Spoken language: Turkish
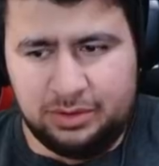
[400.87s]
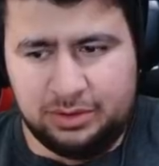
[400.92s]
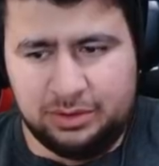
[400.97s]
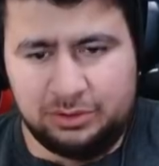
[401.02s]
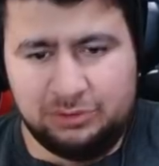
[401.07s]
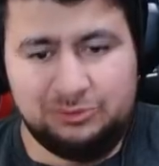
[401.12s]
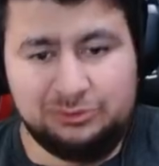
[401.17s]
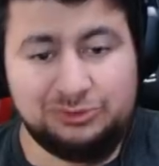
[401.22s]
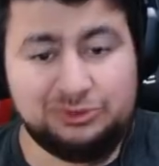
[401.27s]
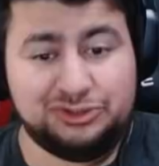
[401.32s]

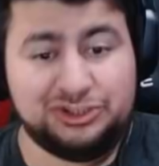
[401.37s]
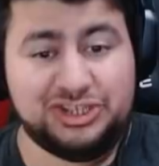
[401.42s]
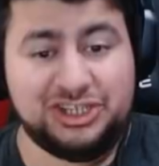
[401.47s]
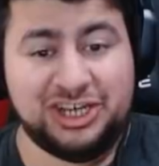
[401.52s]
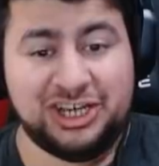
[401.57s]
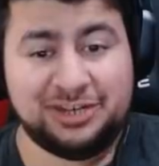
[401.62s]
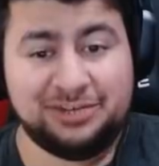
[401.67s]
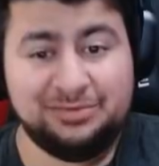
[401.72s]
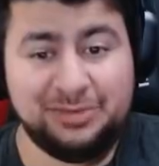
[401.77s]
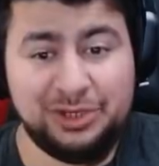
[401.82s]

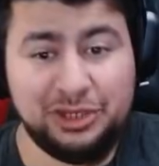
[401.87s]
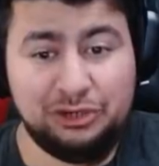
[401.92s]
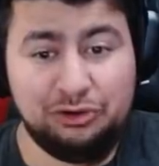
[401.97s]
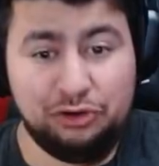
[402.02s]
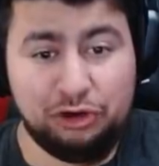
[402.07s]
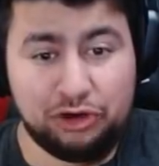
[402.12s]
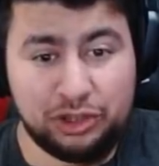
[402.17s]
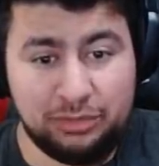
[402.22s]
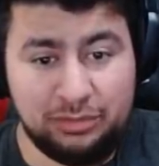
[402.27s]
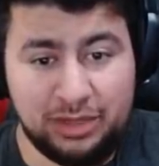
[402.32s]
120'yi
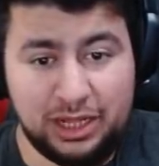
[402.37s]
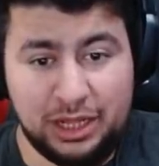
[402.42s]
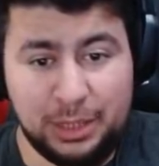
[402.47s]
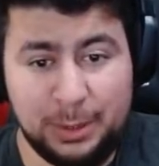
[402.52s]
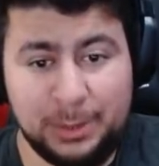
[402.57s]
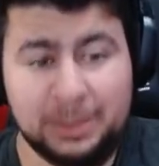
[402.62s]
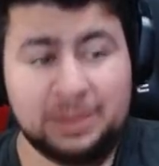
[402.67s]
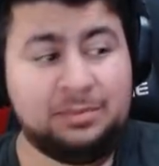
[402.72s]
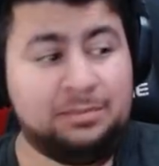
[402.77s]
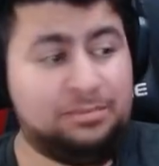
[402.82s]
gördü bile.
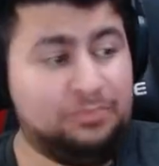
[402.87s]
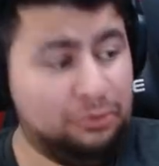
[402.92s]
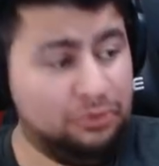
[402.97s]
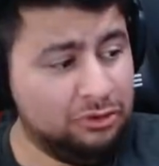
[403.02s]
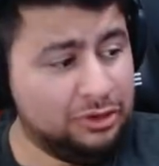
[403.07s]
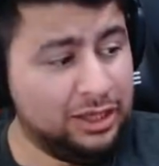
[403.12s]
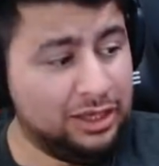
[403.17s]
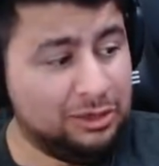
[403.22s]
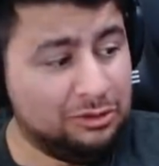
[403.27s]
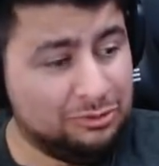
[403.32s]

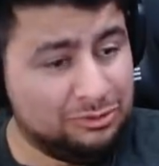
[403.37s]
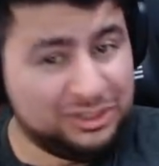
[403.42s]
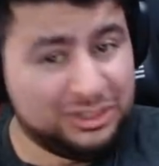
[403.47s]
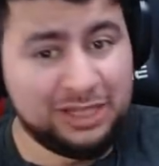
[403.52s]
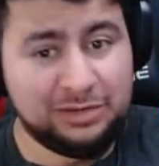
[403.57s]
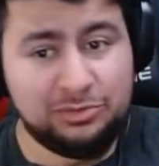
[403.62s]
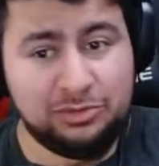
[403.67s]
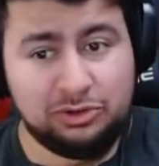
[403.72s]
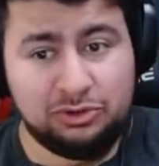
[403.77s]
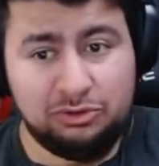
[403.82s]
Burada
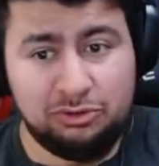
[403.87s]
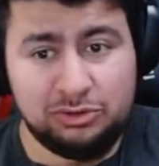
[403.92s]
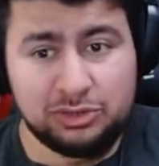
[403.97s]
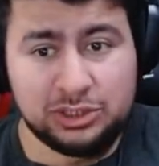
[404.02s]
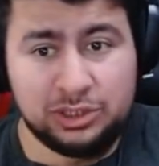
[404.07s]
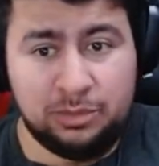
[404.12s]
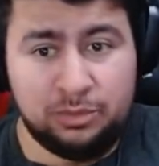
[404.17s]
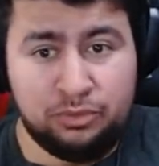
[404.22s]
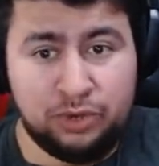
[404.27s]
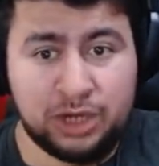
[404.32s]
120
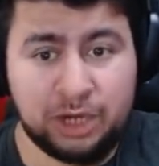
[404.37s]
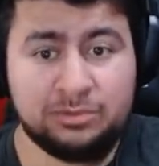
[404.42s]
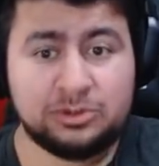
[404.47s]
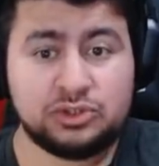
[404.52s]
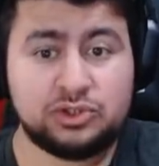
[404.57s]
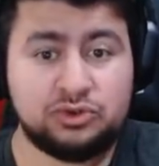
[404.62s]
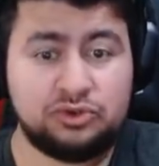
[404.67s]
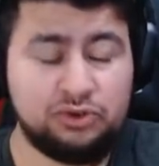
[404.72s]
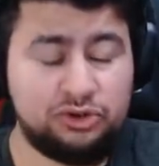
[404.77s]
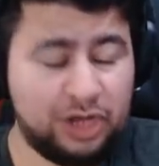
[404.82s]
görürsen bu araba
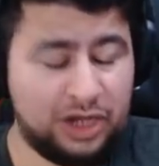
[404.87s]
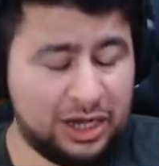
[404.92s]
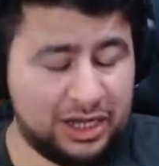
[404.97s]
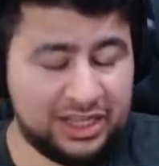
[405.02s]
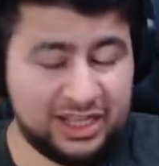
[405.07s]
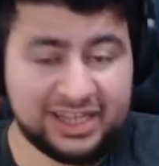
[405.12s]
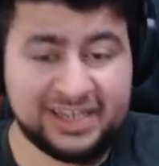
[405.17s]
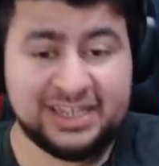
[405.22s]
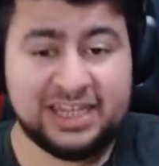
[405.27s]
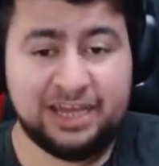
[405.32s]
sonuna
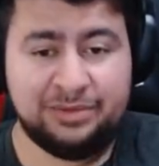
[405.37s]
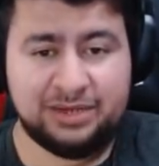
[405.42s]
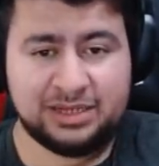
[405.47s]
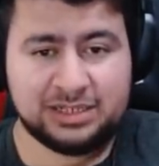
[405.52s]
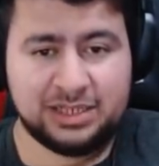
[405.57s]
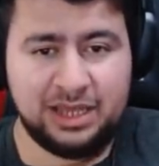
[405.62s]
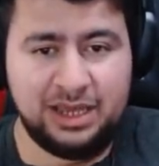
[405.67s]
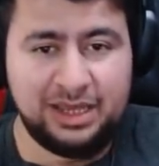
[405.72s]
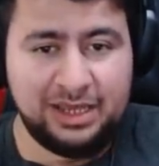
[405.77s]
kadar gidemez.